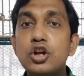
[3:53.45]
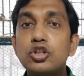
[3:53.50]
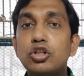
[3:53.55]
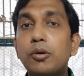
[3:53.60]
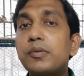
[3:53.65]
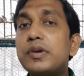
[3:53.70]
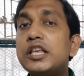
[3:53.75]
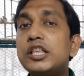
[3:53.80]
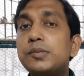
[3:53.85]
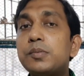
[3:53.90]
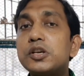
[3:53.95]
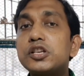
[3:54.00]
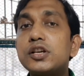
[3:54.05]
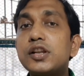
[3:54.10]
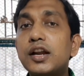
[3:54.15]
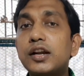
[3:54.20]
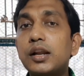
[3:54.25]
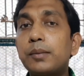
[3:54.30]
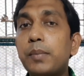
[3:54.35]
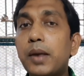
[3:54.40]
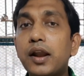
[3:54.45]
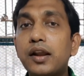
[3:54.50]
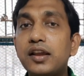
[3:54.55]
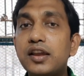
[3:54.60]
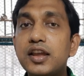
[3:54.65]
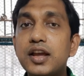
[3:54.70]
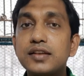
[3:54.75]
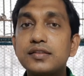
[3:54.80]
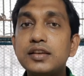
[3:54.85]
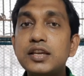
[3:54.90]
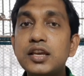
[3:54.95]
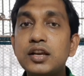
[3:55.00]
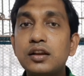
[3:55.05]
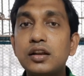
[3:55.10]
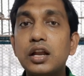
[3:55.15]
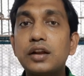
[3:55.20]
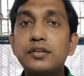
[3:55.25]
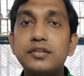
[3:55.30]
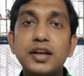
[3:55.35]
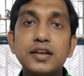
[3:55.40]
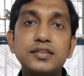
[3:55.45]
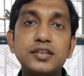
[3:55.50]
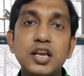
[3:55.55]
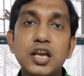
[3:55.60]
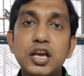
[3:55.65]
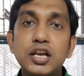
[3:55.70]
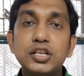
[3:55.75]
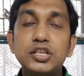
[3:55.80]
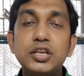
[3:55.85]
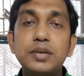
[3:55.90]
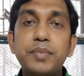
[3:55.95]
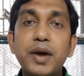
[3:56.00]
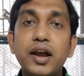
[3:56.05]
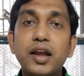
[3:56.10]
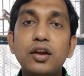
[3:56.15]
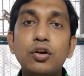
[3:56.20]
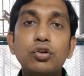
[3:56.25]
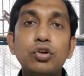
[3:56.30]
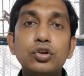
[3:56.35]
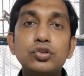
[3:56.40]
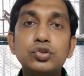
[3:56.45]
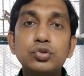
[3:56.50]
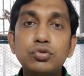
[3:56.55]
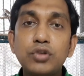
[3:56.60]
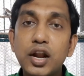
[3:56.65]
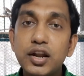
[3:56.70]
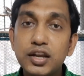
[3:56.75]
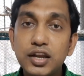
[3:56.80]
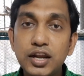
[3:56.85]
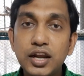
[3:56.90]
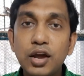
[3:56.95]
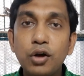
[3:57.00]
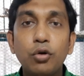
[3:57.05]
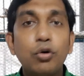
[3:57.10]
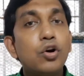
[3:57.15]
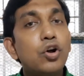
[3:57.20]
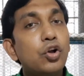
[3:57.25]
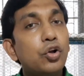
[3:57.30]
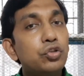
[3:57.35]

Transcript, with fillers: তো স্পেশাল একটা পাখি আছে ইকলেকটাস যে পাখিগুলো জুড়া নিলেও